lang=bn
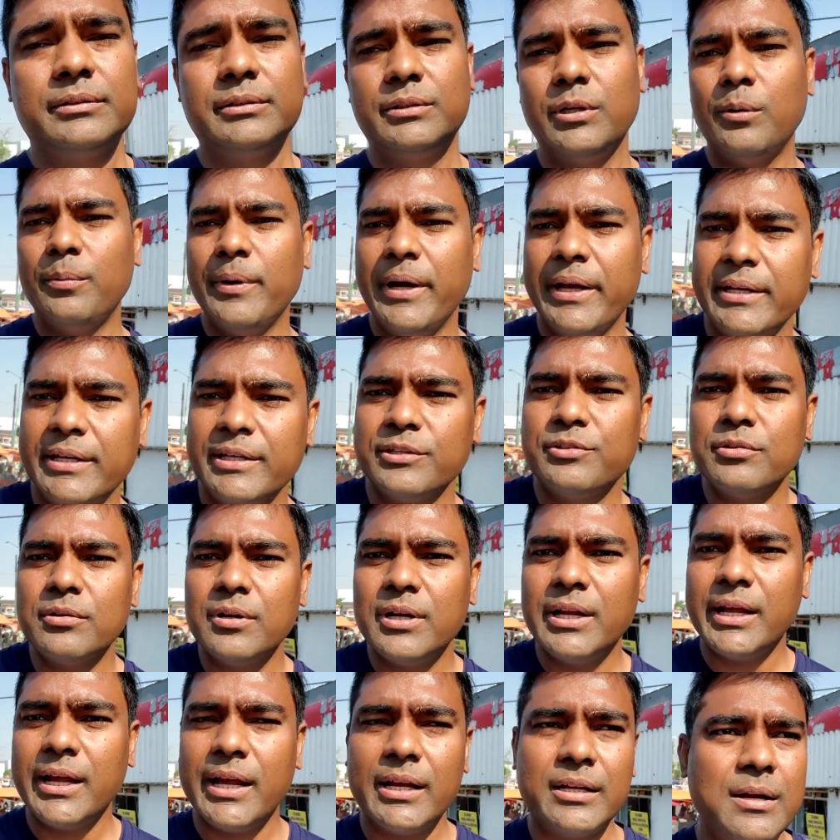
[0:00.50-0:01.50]
তো ভাই
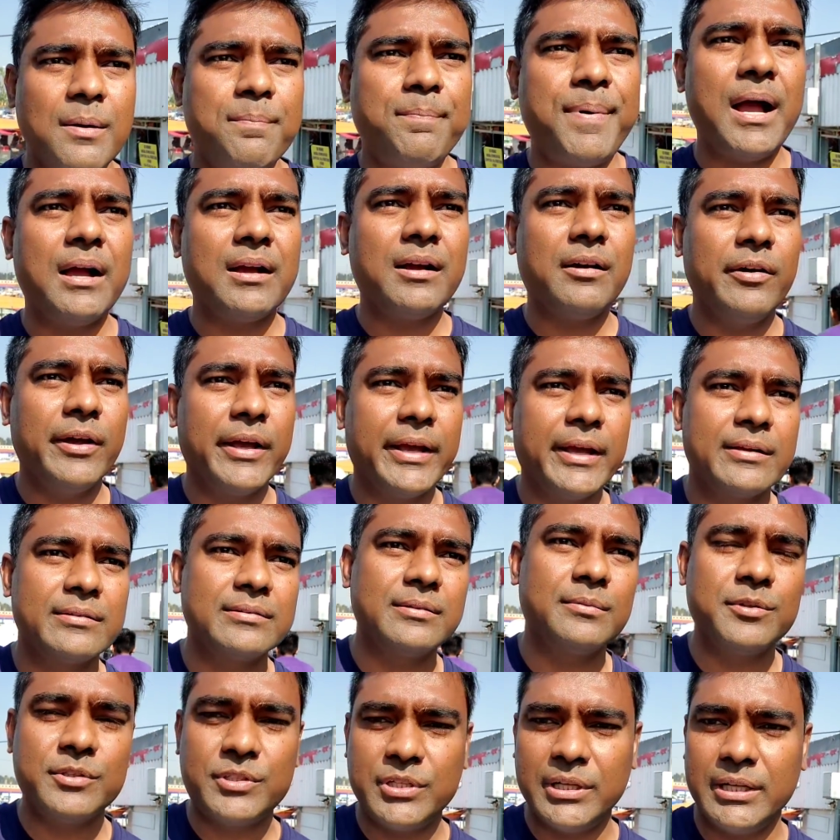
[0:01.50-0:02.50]
কিছুক্ষণ আগে একটা পাঙ্গা হয়ে
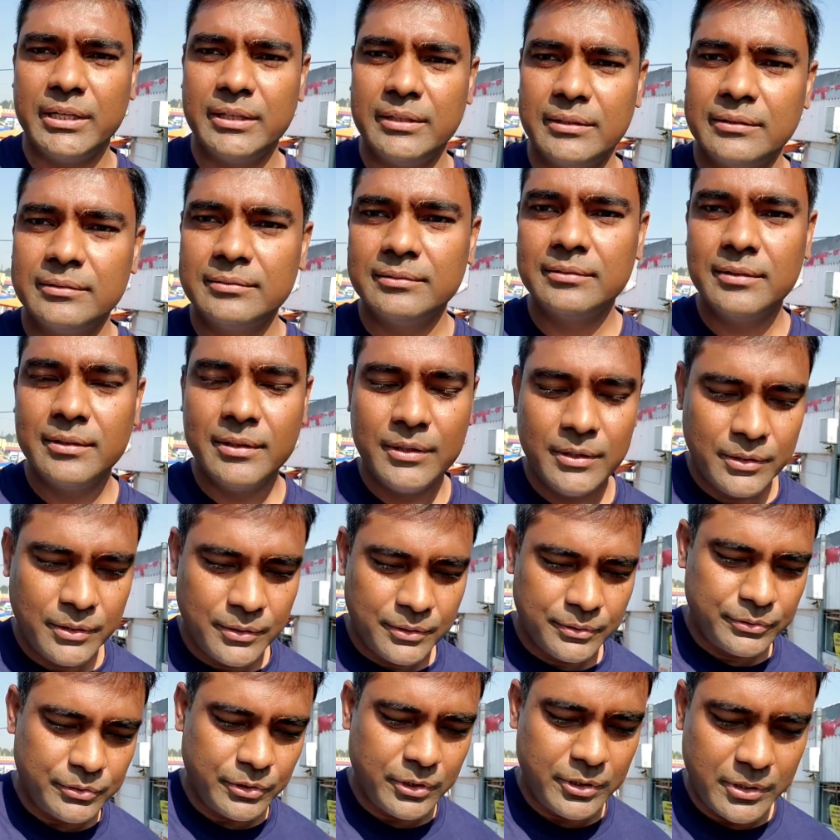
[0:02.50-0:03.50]
গেছে বুঝছেন
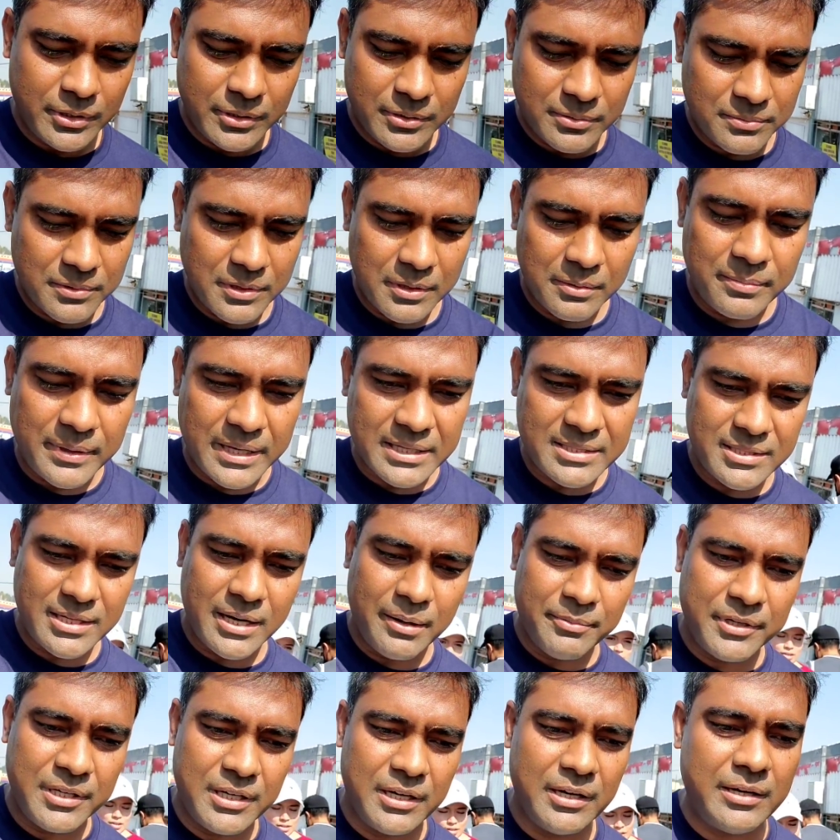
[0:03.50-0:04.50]
তো এই বাস
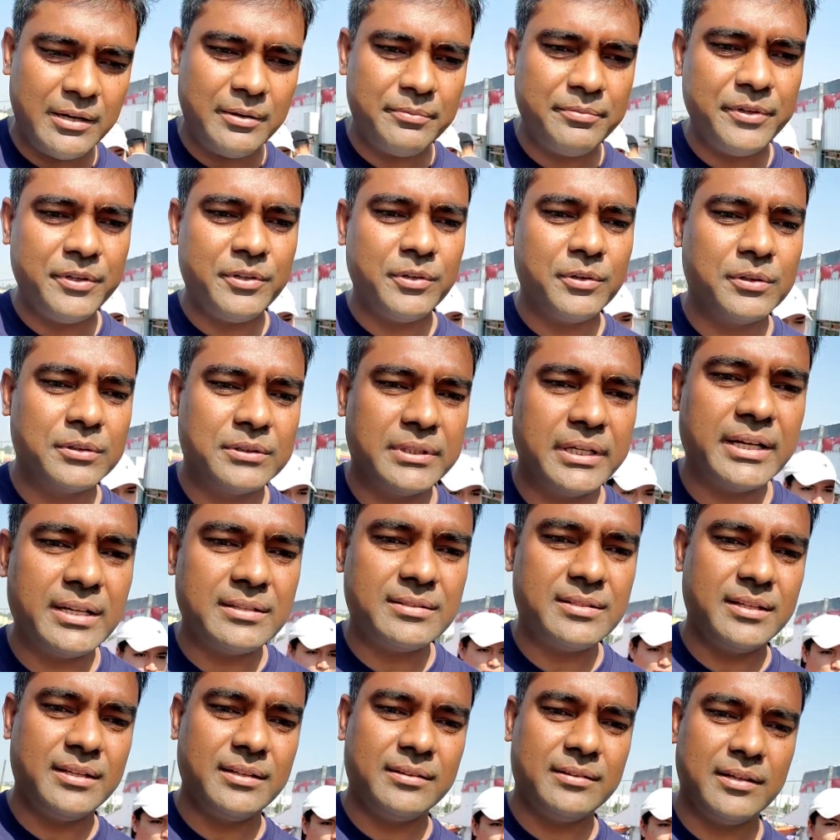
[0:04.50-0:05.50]
টার্মিনালে ভিডিও করতে
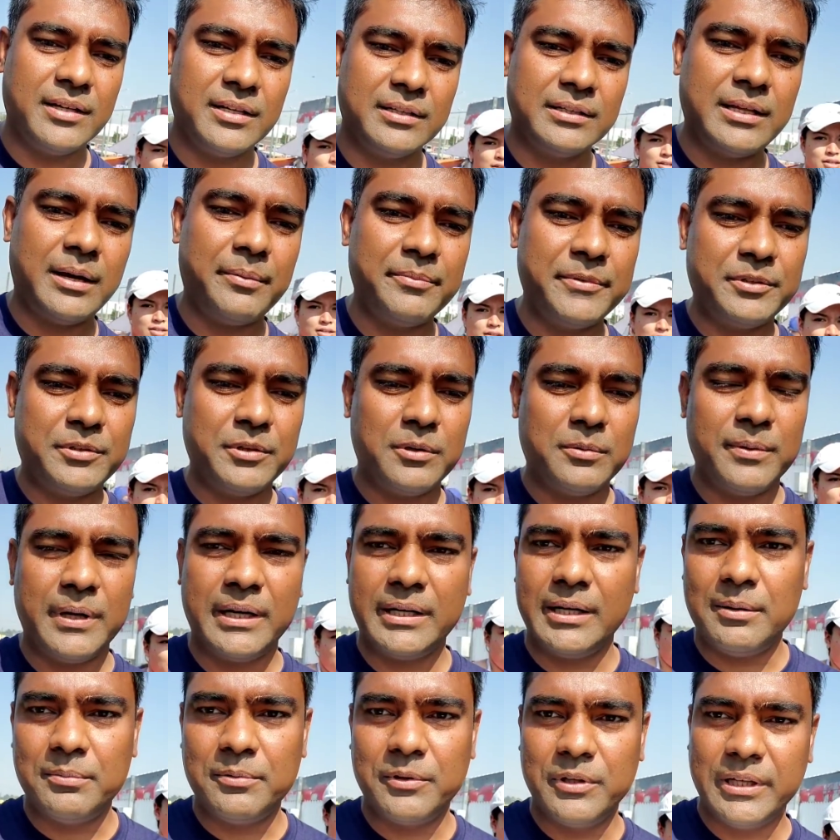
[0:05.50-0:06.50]
গেছি তার আমি তো
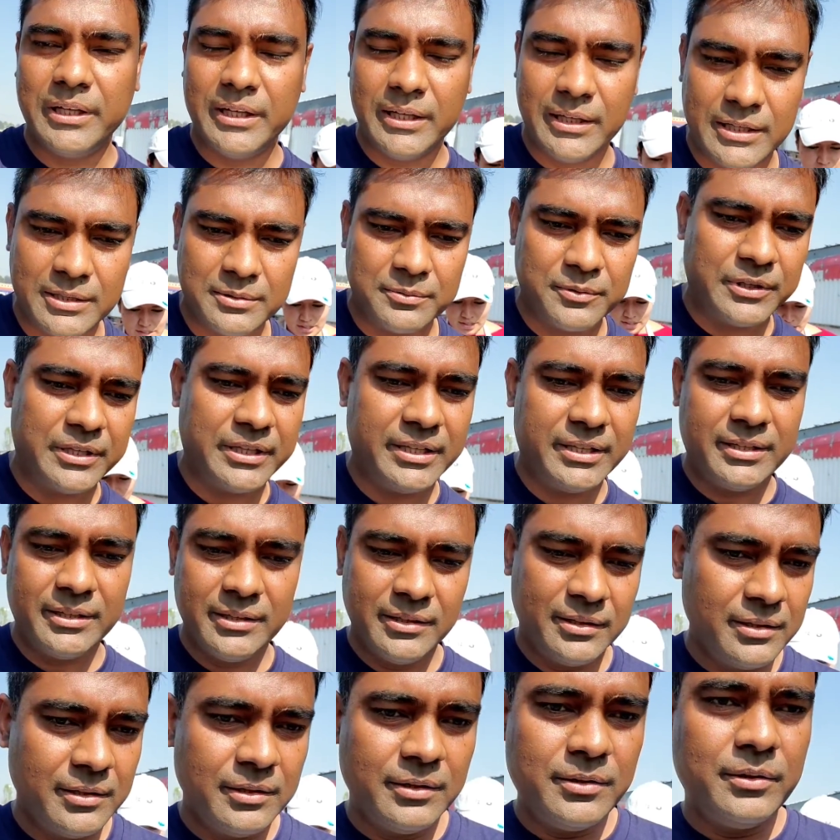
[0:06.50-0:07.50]
বাংলা বলি ইংলিশ বলি
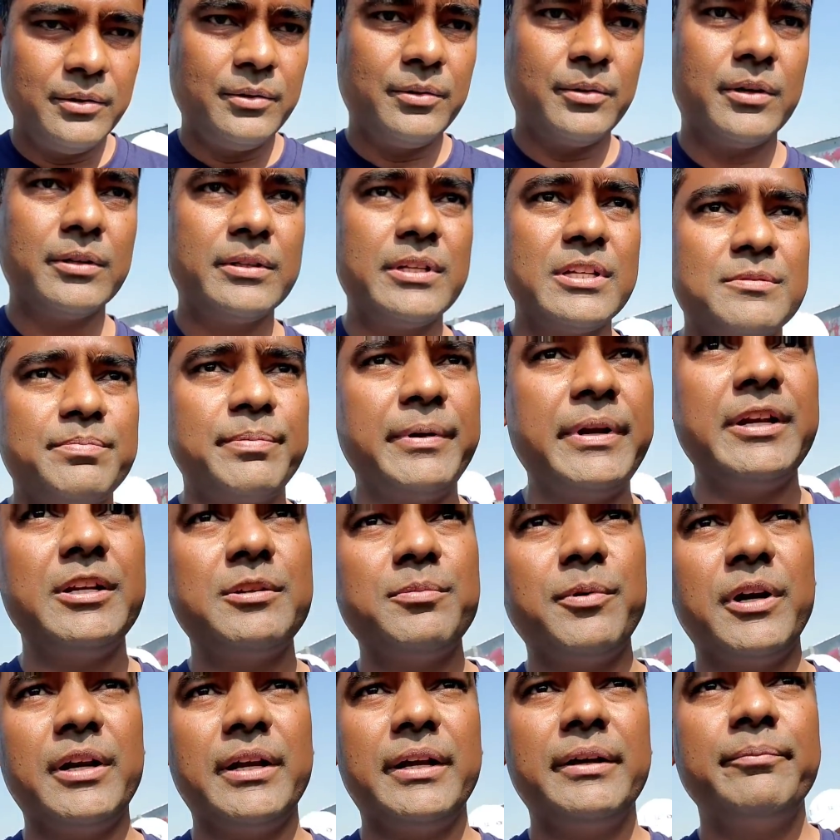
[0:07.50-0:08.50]
ওরা তো স্প্যানিশ
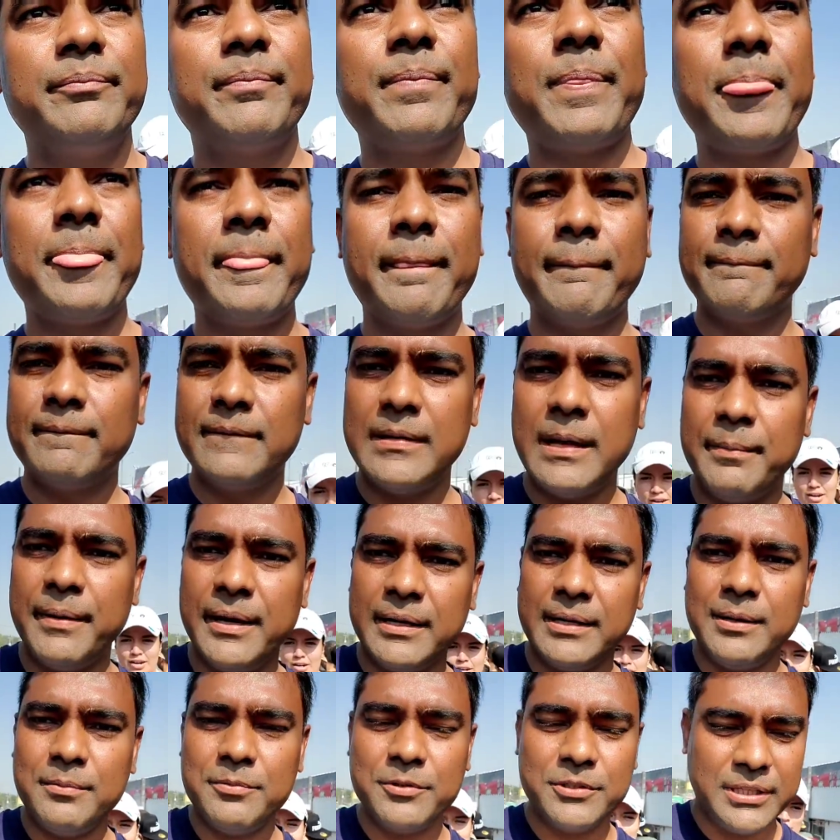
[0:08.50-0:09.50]
বলে না
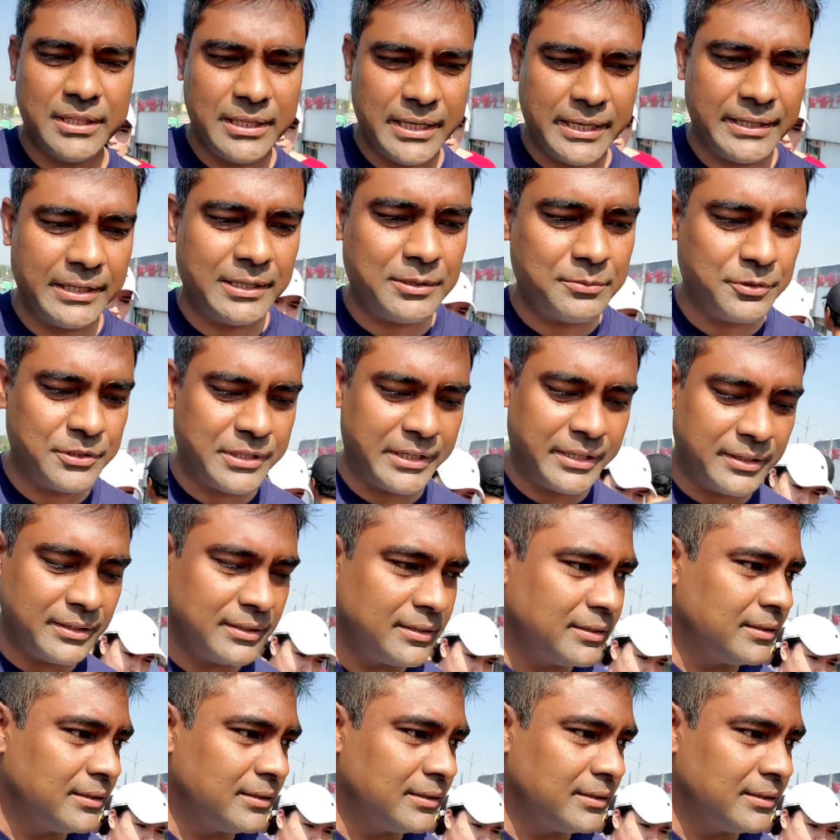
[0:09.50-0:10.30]
বাংলা বুঝে না ইংলিশ বুঝে